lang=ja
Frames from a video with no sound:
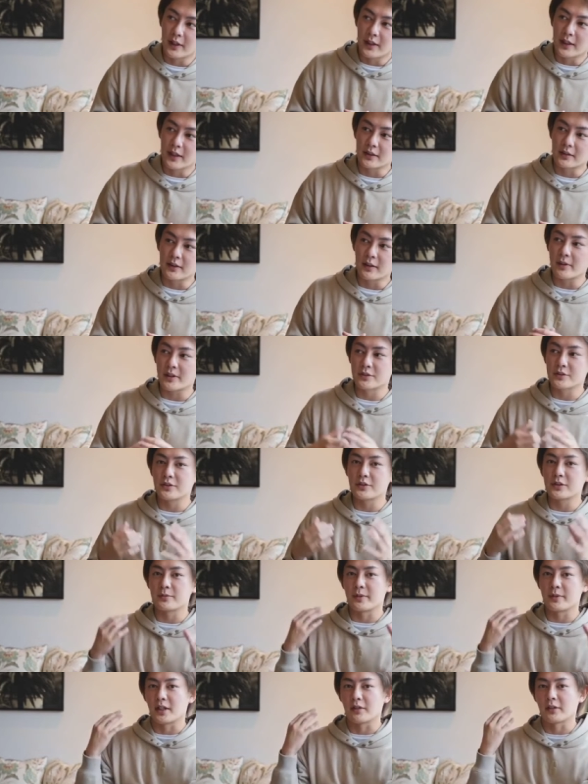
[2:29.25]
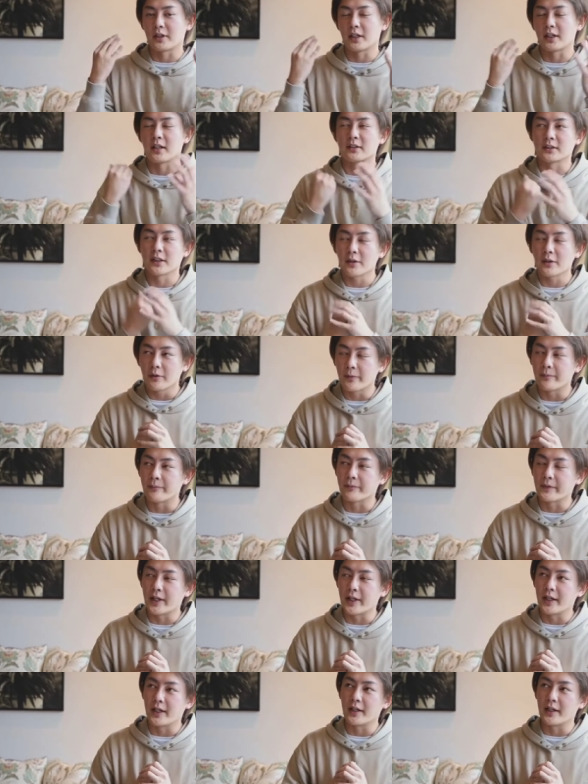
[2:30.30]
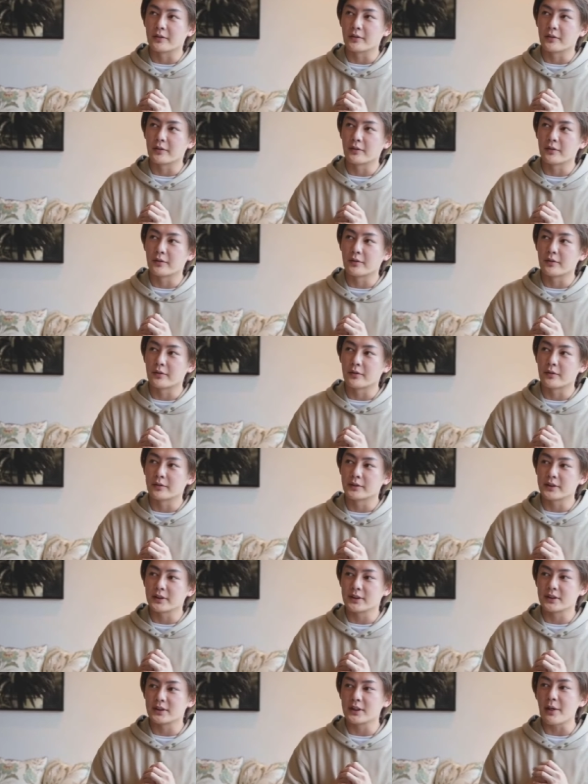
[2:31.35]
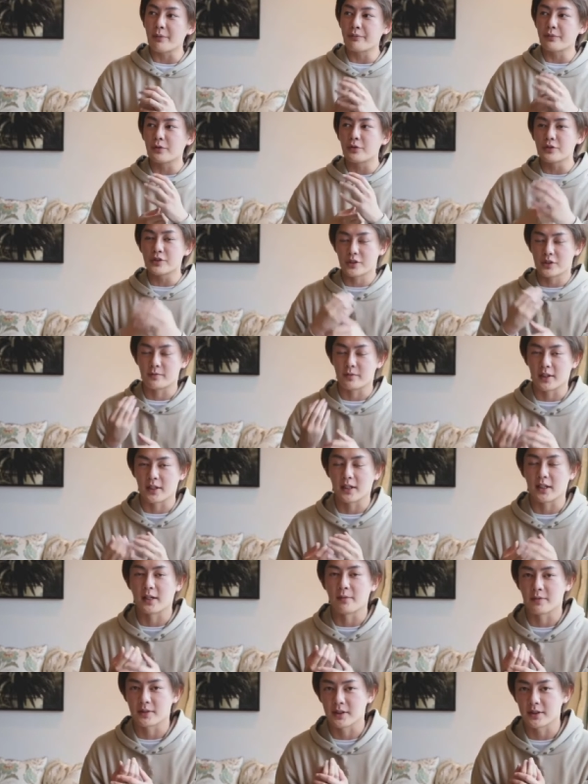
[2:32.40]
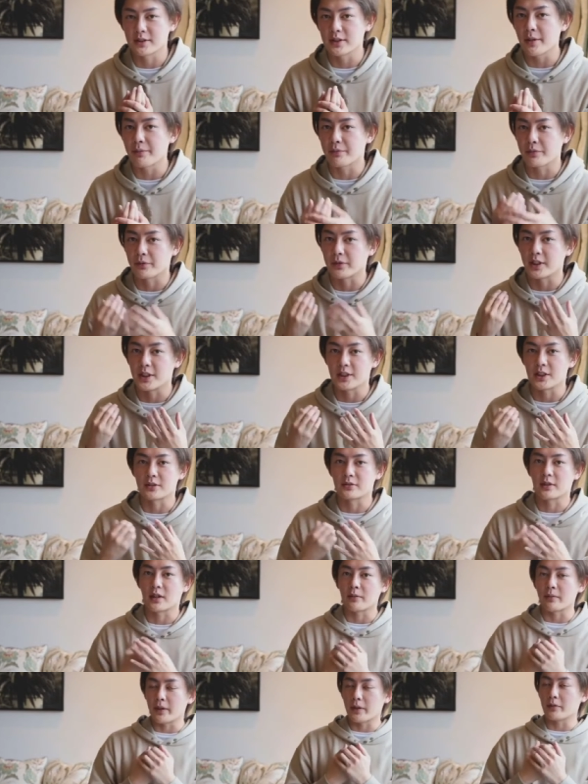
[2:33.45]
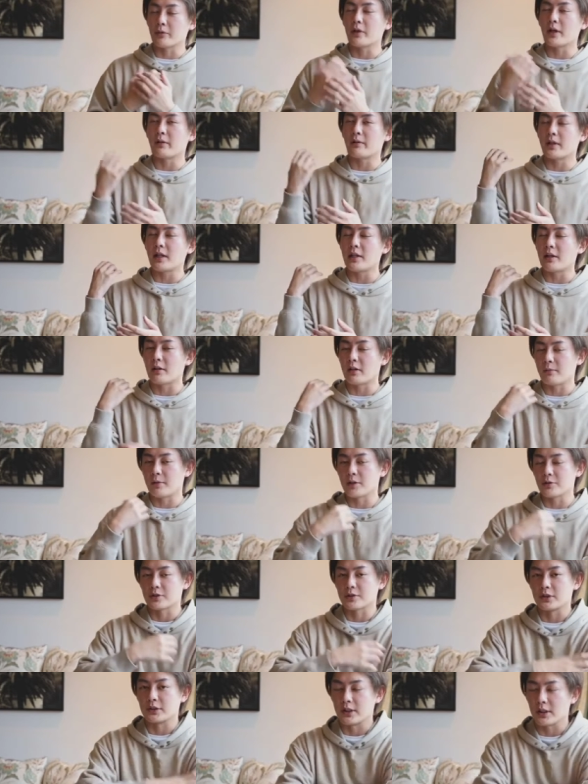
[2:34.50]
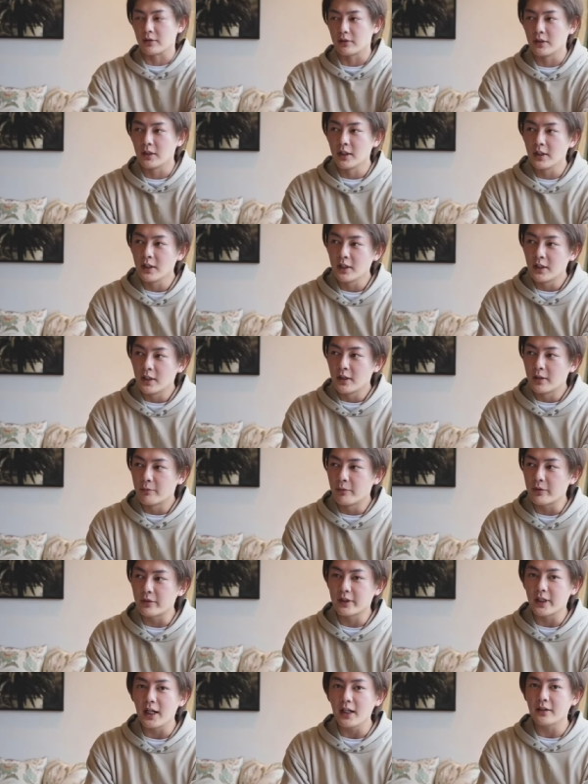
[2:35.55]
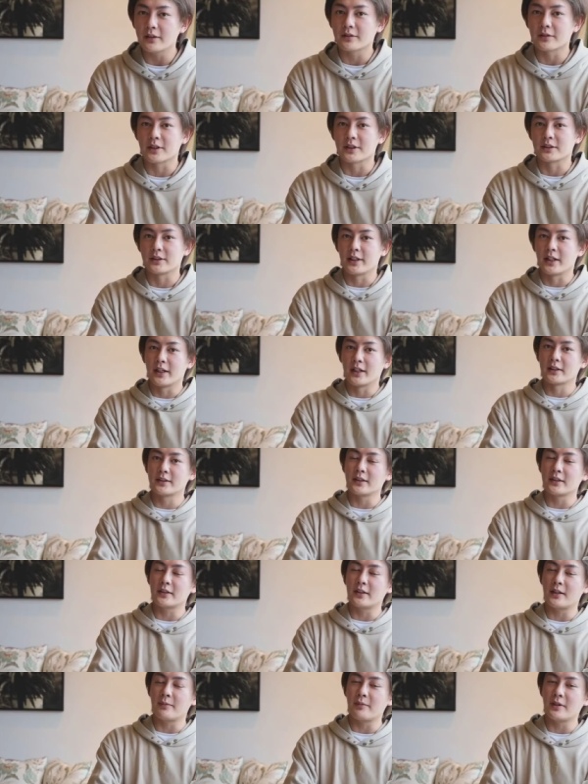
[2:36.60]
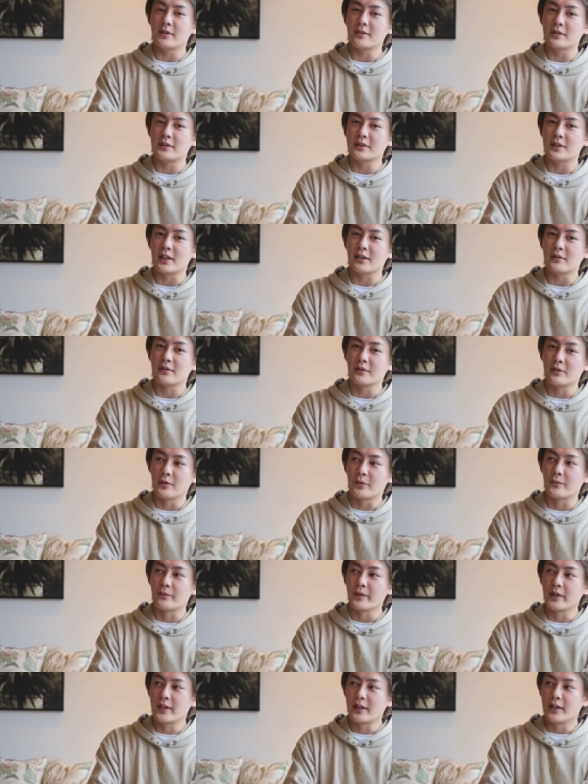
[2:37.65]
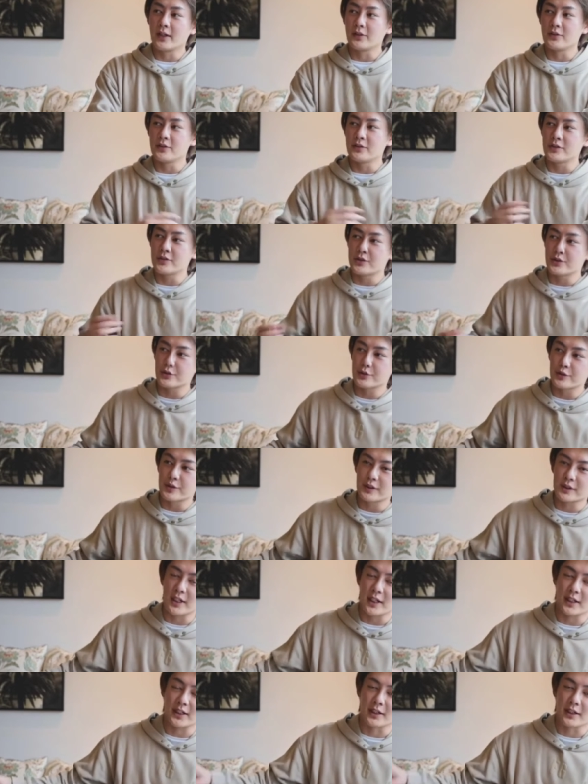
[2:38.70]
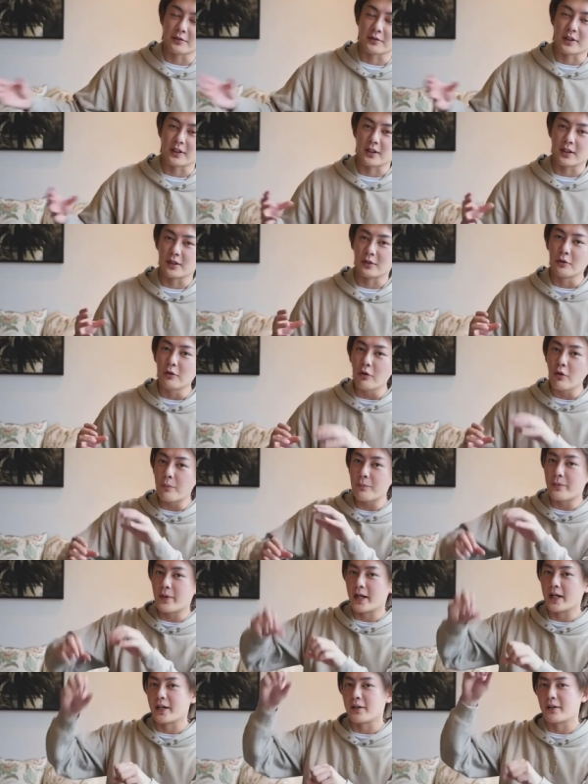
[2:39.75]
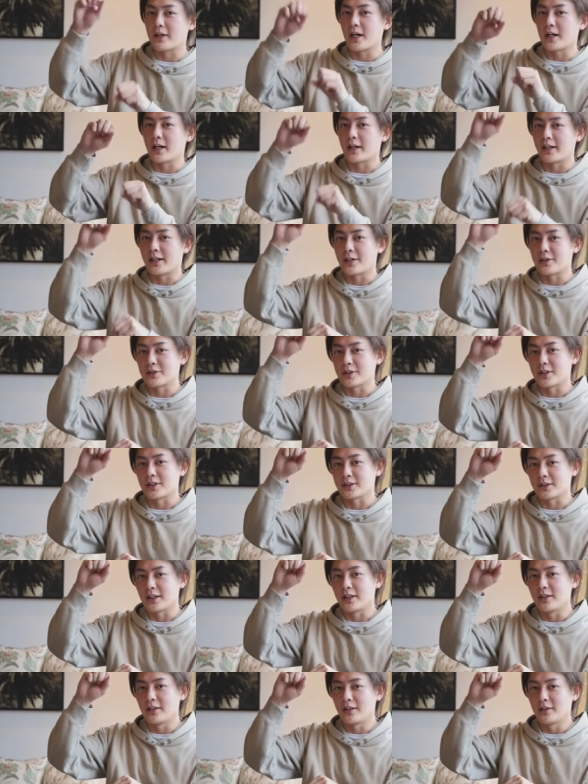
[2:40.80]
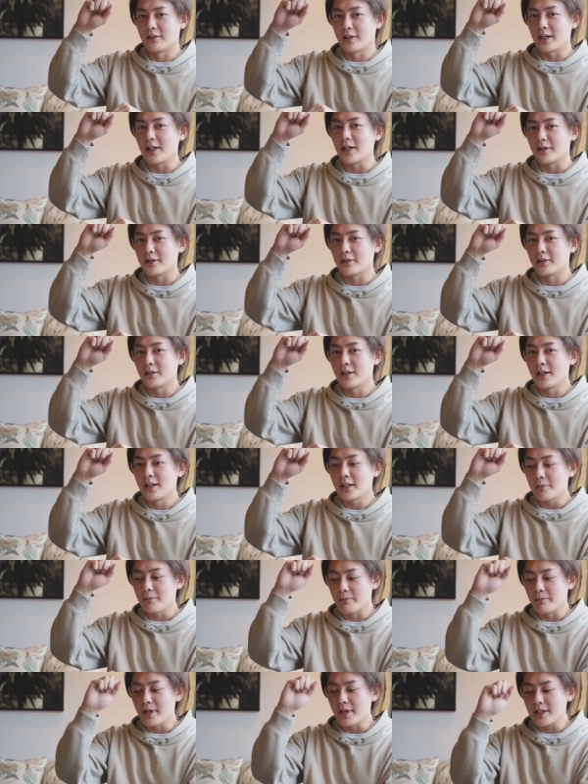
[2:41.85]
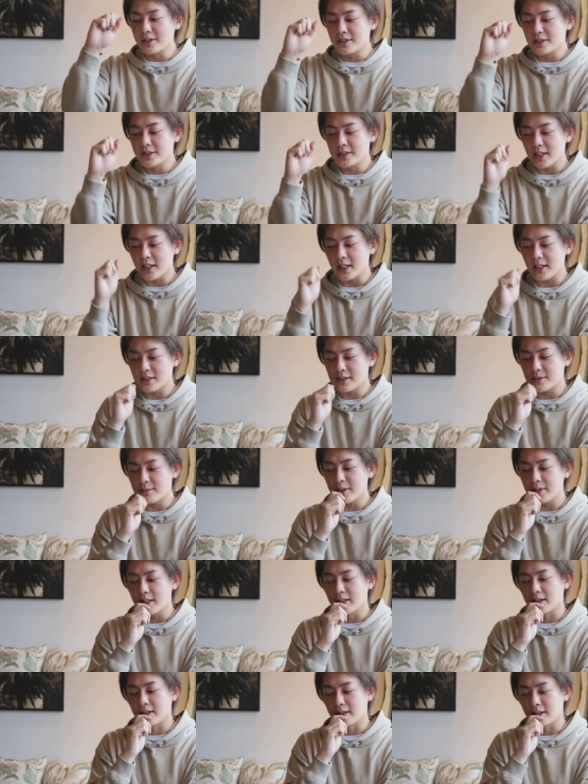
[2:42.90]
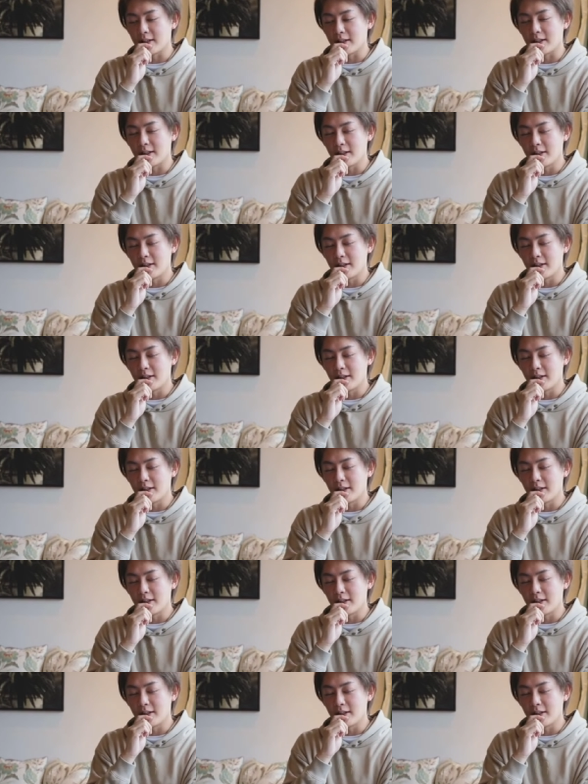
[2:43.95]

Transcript: それまでスーツみたいなの着てたんですけど、えっ、ー、と、普通にスタッフコスチュームに着替えました。スタッフの T シャツとか。これ動画出てるんで見てほしいんですけど、僕なんとですね、朝倉未来さんの入場してきた時に、ロープ上げる係あるじゃないですか。わかる多分めっちゃ地味なんで、